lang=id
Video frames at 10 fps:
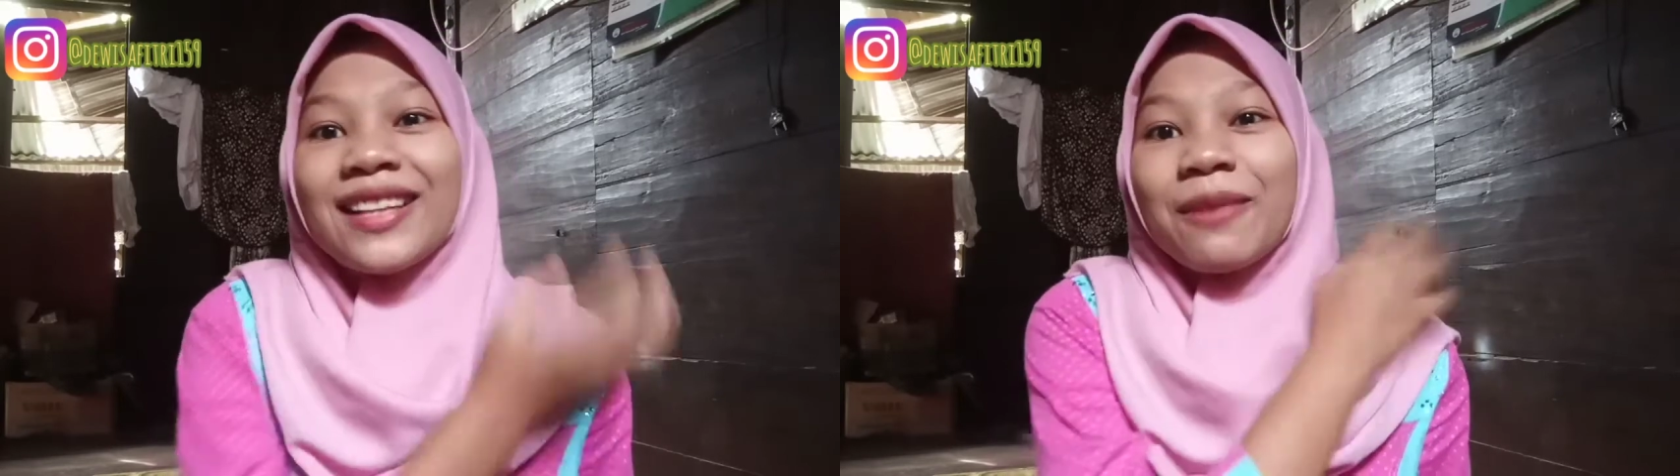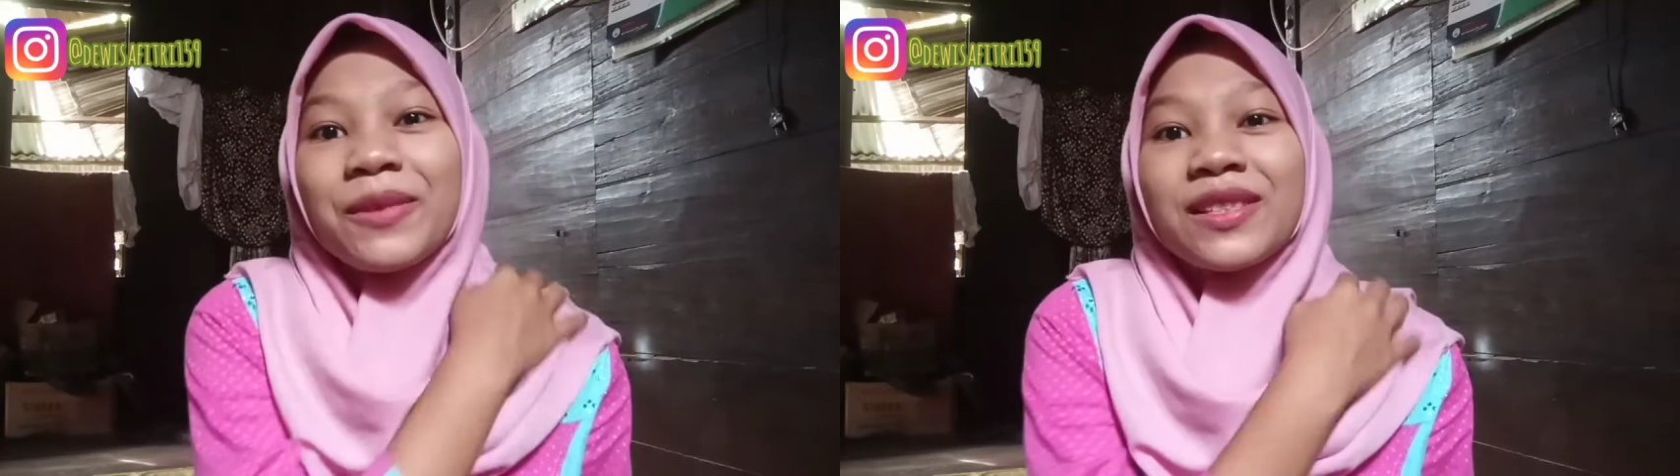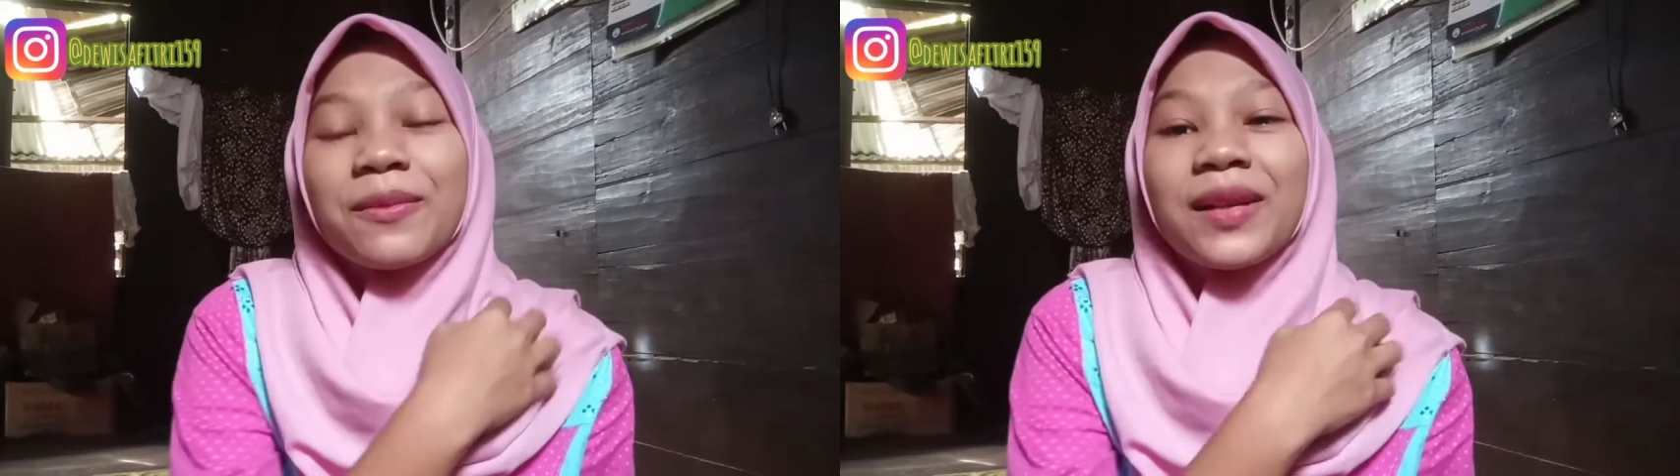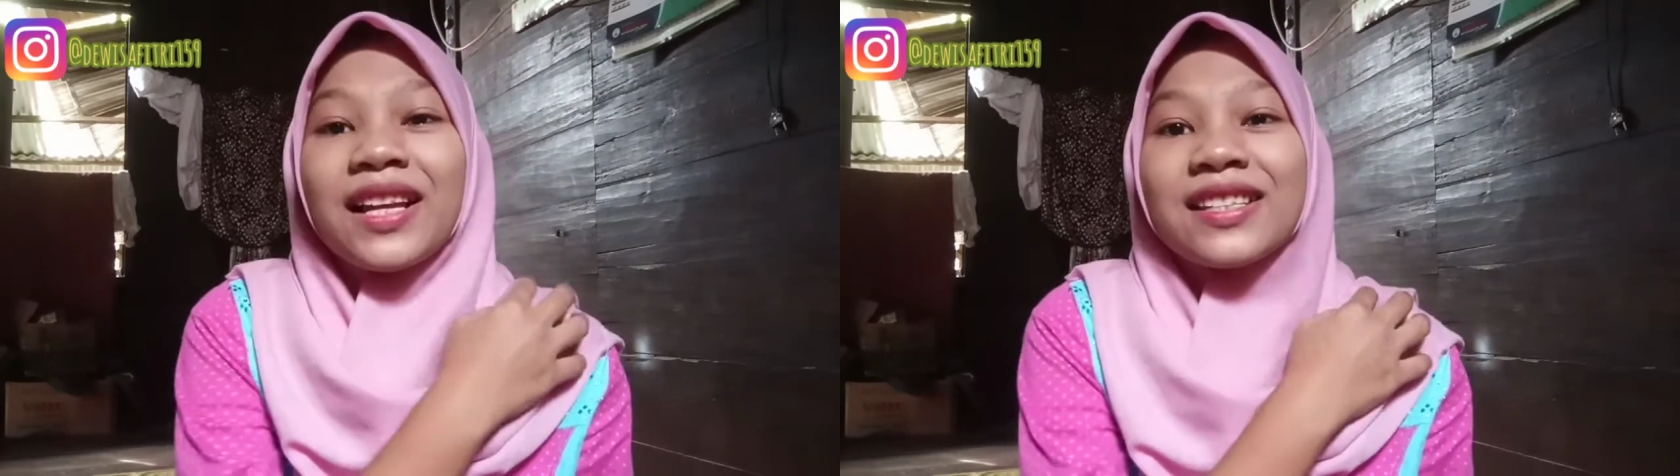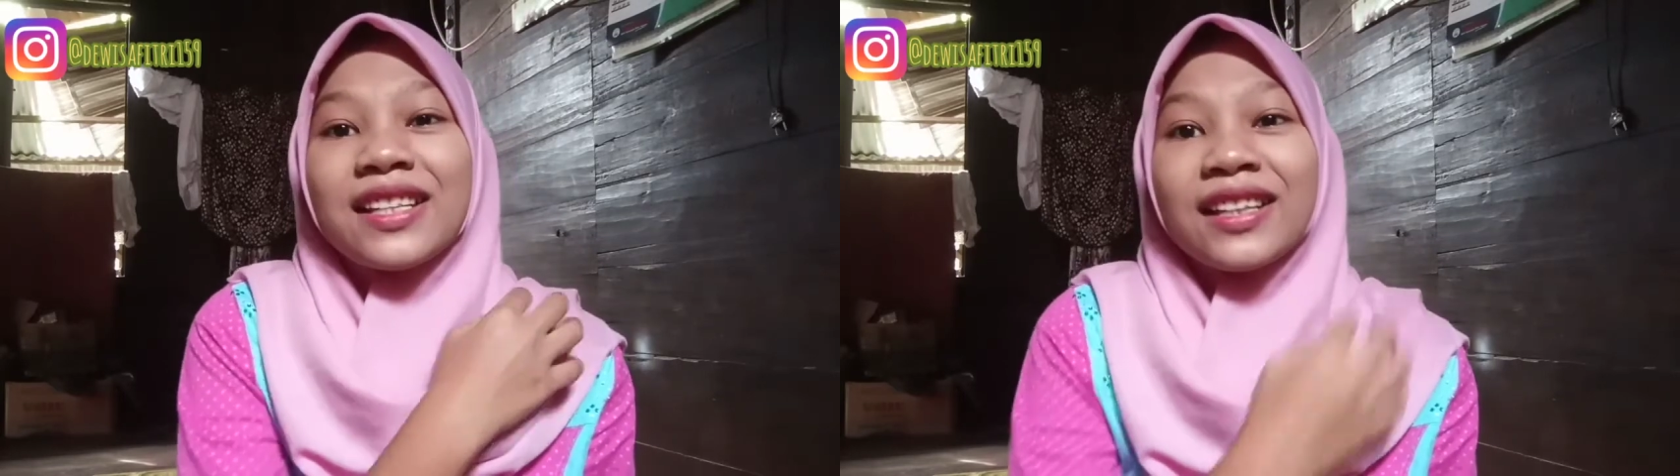capek
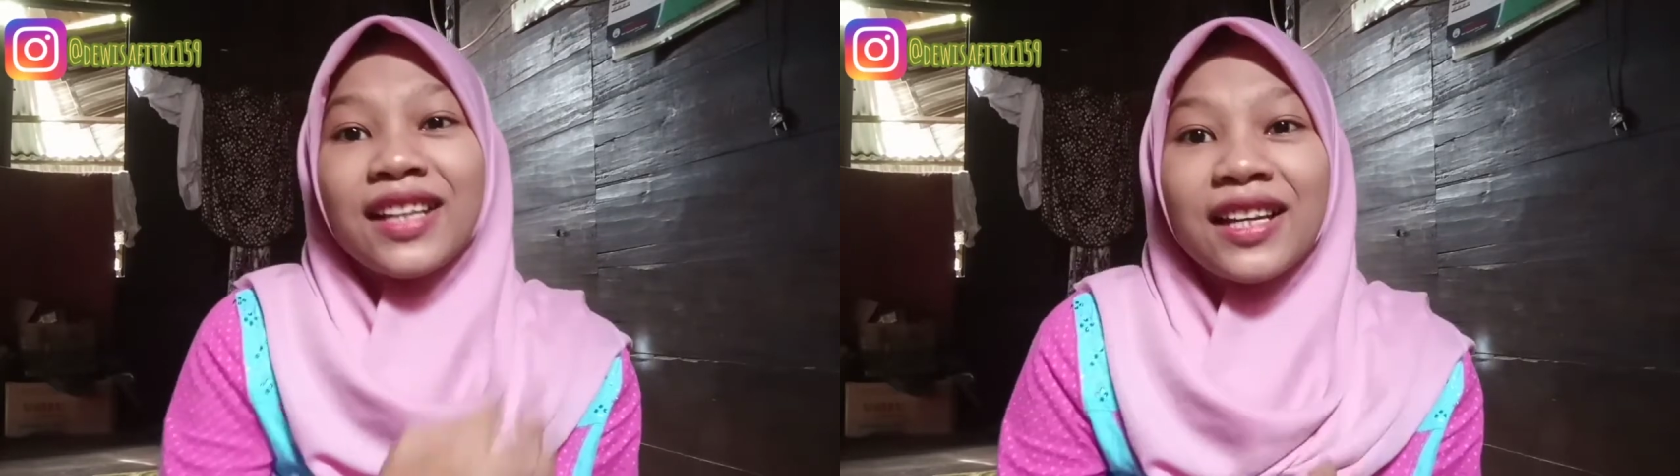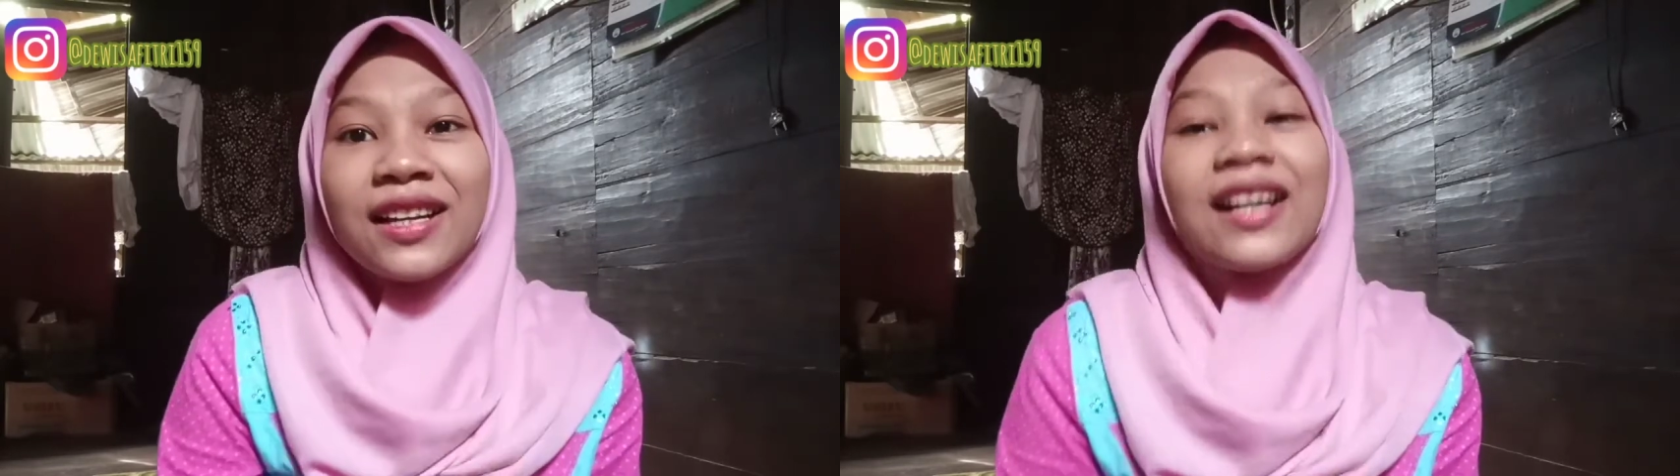sebelah sini